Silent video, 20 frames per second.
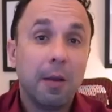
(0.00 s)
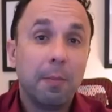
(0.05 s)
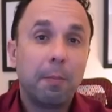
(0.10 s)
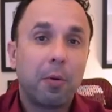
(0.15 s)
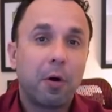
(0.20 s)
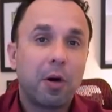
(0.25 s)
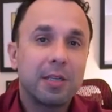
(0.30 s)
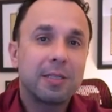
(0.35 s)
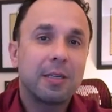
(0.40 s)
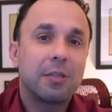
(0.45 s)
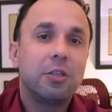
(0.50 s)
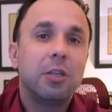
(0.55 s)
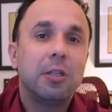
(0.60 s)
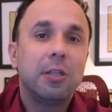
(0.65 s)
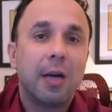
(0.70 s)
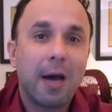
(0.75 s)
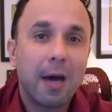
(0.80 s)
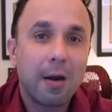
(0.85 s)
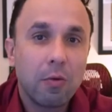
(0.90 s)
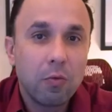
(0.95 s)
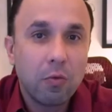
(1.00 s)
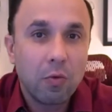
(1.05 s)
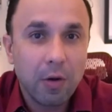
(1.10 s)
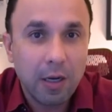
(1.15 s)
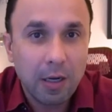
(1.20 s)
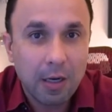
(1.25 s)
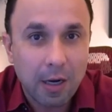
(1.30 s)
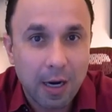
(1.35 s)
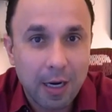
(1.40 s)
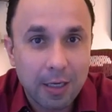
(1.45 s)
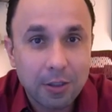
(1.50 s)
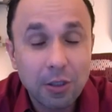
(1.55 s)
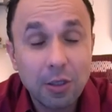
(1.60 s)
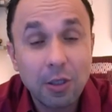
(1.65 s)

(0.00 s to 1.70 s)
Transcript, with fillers: que possa te dar um Green Card.